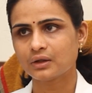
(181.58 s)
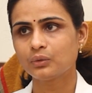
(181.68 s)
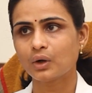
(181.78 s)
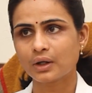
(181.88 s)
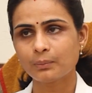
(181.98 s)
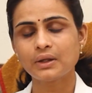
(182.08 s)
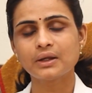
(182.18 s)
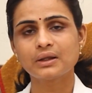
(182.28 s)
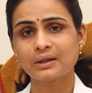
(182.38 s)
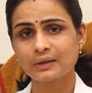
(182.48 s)
அதாவது உடம்புல
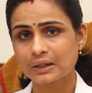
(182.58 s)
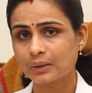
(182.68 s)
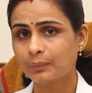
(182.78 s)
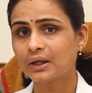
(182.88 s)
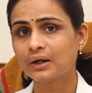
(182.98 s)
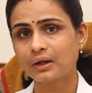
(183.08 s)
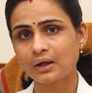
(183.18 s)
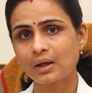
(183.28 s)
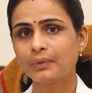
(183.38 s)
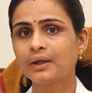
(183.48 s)
இருக்கிற இந்த கிருமிகள்
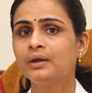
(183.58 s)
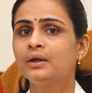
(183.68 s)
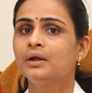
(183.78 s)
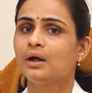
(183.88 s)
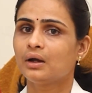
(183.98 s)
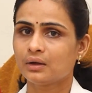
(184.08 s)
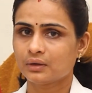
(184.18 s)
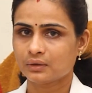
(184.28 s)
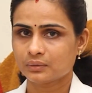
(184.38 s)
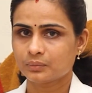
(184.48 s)
எல்லாமே
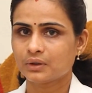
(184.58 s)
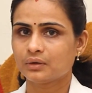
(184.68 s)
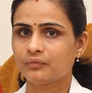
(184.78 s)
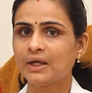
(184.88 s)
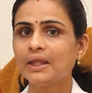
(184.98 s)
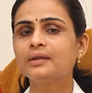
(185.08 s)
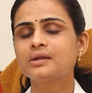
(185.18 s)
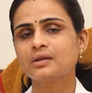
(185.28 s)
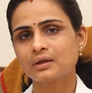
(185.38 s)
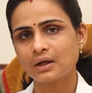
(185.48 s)

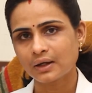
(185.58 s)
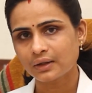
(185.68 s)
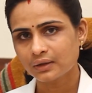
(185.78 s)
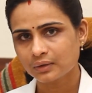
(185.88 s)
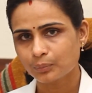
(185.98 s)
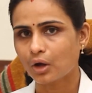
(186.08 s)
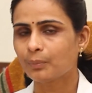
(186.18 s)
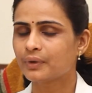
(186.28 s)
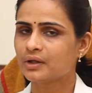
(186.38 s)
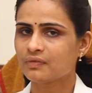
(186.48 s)
வெளியேற்றுறதுக்கான
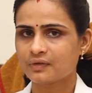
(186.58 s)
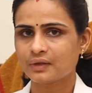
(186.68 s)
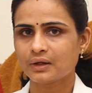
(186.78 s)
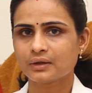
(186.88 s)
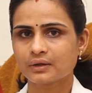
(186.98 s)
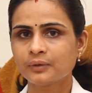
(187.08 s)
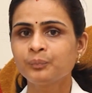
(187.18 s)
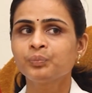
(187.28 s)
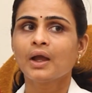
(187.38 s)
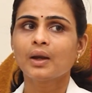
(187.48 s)
ப்ராப்பர்ட்டிஸ் இதில் இருக்குது
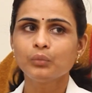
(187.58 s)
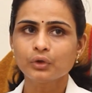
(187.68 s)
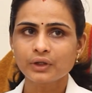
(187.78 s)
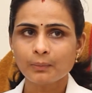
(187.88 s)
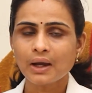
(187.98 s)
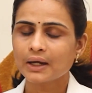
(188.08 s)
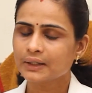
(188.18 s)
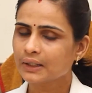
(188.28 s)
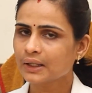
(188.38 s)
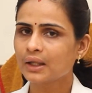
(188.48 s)
அண்ட் முக்கியமாக
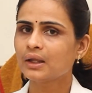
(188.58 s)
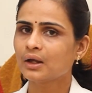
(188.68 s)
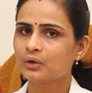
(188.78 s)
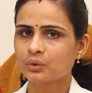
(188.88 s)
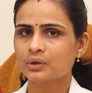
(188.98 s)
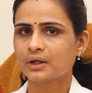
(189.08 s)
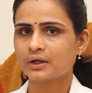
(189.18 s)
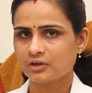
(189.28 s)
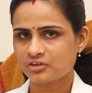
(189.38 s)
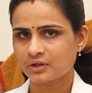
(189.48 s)
அட்ரிகேரியான்ற ஒரு
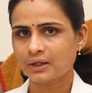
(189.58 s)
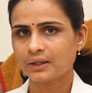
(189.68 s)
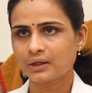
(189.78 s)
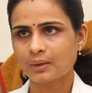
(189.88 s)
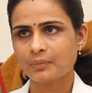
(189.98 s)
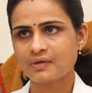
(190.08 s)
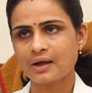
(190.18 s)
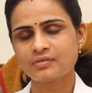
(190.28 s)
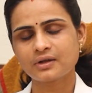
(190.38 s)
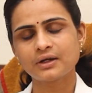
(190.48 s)
கண்டிஷன் லைக் நம்ம
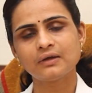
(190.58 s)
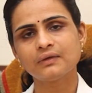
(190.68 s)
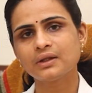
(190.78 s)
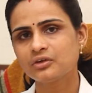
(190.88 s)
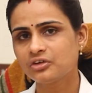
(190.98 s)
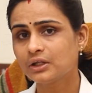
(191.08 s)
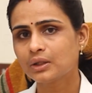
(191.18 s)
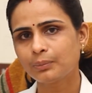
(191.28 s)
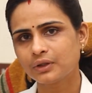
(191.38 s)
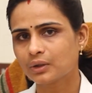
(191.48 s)
சான்ஸ்கிரிட்டில் வந்து அது ஷீட்ட
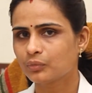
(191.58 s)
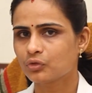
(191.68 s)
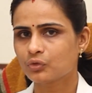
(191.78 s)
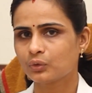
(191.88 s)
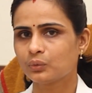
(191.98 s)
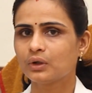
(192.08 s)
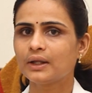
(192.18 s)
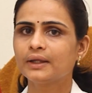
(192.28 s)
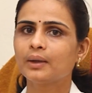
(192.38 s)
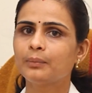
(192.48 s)
பித்தம்னு சொல்லுவோம்
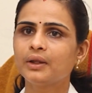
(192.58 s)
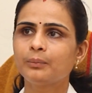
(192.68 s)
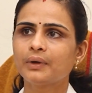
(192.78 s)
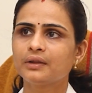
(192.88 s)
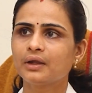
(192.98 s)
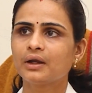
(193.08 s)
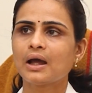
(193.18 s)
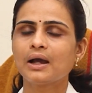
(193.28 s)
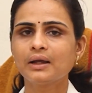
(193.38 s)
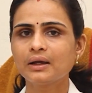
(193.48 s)
லைக் எப்படின்னு பார்த்தீங்கன்னா
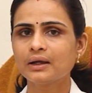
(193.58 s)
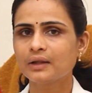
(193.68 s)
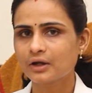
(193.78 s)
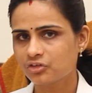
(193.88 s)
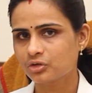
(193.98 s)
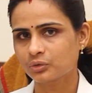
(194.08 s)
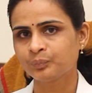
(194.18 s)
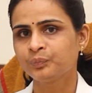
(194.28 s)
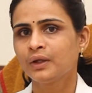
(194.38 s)
அங்கங்கே தடிச்சிரும்